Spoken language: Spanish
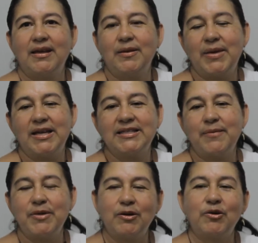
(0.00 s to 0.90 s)
y más
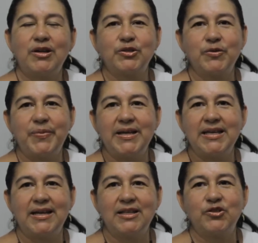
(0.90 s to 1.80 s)
también con las
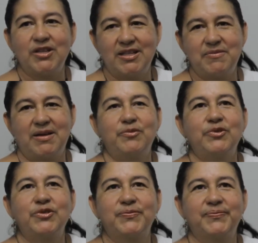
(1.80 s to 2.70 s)
compañeras nos
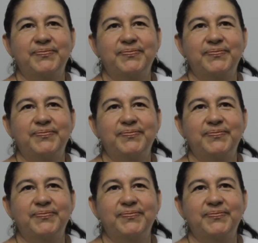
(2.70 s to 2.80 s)
animamos.